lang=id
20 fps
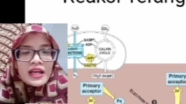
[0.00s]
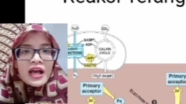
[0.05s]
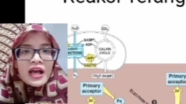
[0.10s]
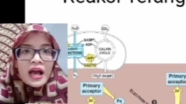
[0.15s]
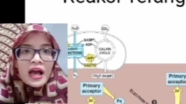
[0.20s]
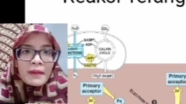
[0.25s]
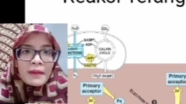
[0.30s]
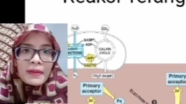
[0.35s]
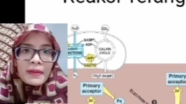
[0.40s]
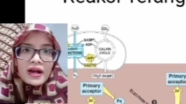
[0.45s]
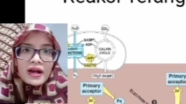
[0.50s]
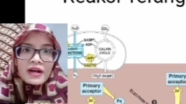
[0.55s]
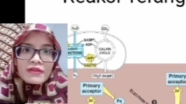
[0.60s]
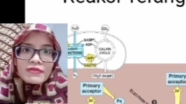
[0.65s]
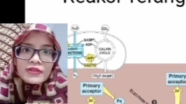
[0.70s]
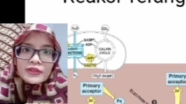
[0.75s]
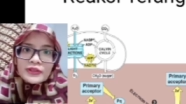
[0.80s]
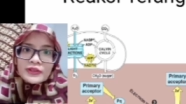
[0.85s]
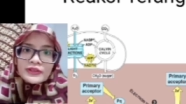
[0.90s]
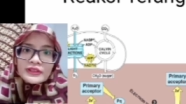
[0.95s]
apakah
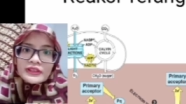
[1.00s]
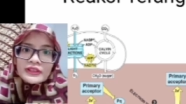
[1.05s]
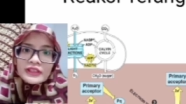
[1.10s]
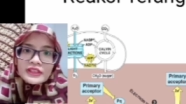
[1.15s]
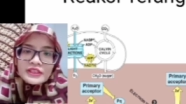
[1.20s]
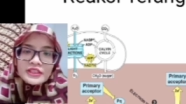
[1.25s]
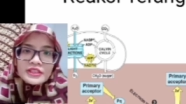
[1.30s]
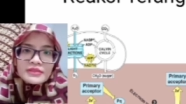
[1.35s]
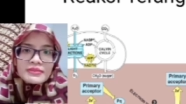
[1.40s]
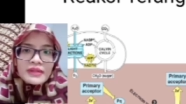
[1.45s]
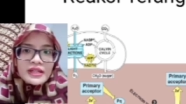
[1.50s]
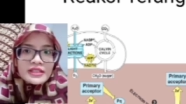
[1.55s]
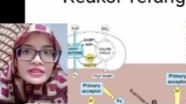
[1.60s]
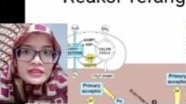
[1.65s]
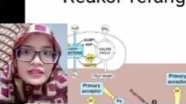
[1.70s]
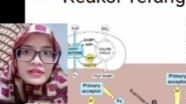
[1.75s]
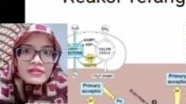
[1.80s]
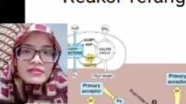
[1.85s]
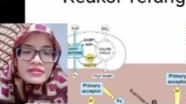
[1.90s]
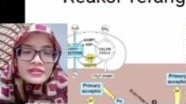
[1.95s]
fotosintesis
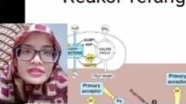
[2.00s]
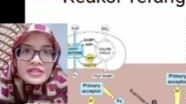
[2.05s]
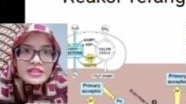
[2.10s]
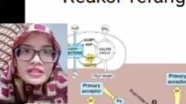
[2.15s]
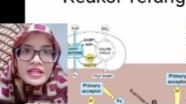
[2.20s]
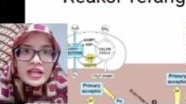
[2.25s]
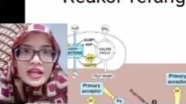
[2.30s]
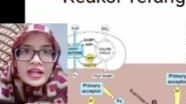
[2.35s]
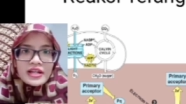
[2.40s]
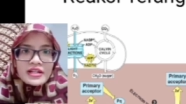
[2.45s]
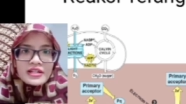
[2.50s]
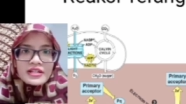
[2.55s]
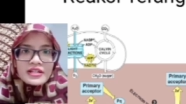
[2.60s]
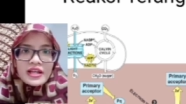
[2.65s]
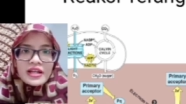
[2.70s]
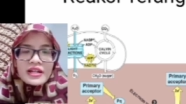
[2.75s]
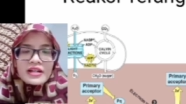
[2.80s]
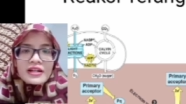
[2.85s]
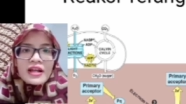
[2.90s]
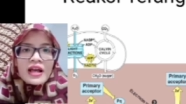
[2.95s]
menghasilkan oksigen
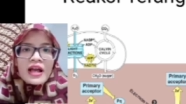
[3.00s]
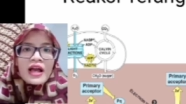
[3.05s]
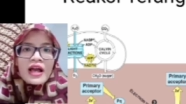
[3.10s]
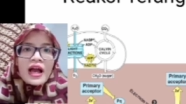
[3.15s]
dan